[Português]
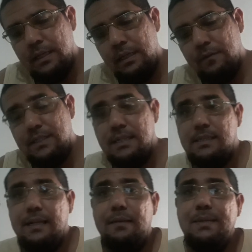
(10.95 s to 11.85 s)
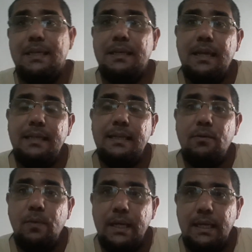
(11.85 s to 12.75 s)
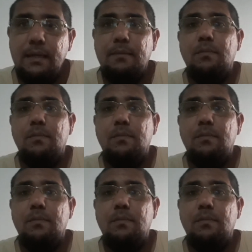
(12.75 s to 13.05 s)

E vocês sabem que quem não é